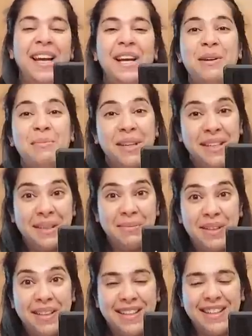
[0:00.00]
मदर
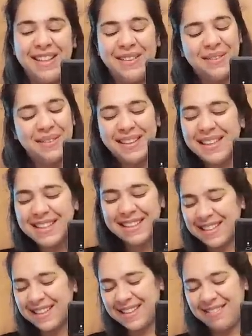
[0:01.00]
बन गई हूँ इट्स
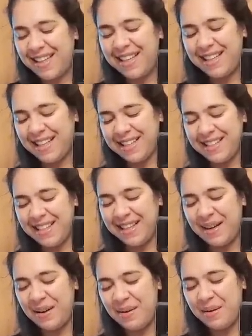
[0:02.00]
इट्स वेरी टचिंग
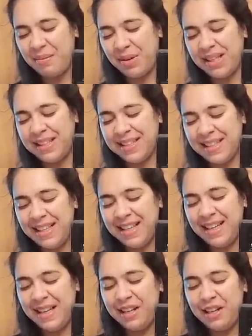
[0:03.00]
बस
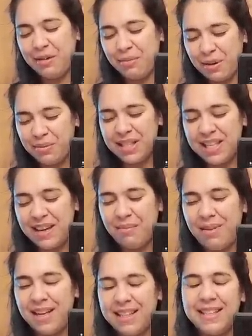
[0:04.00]
बाबा जी की
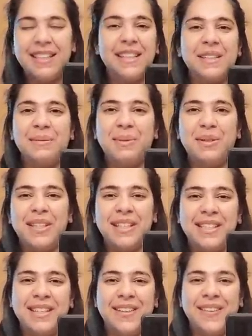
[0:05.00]
ब्लेसिंग से सब कुछ
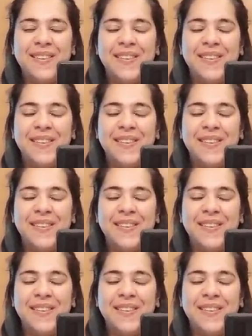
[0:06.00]
अच्छा हो